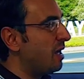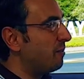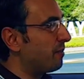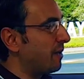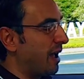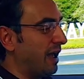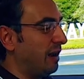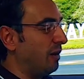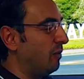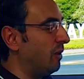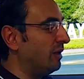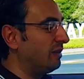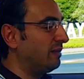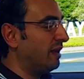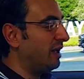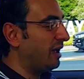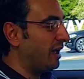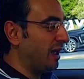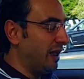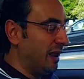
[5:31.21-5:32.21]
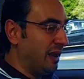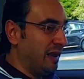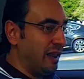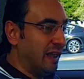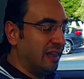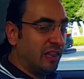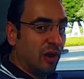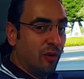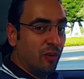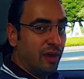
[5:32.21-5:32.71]
مع الوضع
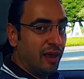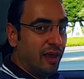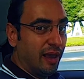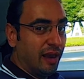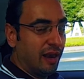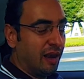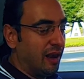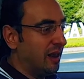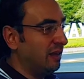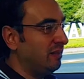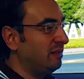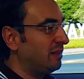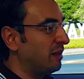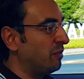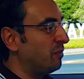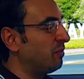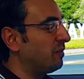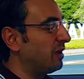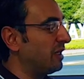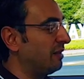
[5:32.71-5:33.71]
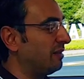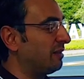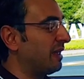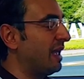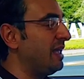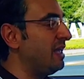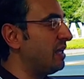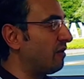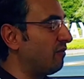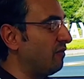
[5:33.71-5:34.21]
اليدوي اللي انت ممكن
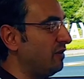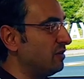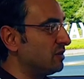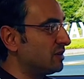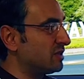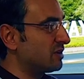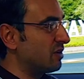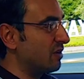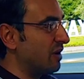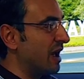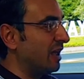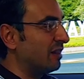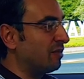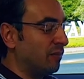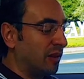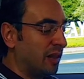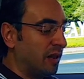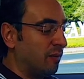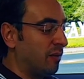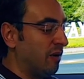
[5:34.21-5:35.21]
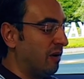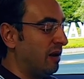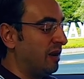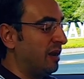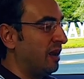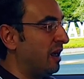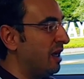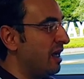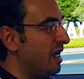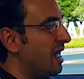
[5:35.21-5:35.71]
تغير فيه السرعات مثل ما
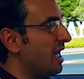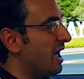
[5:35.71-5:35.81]
قلنا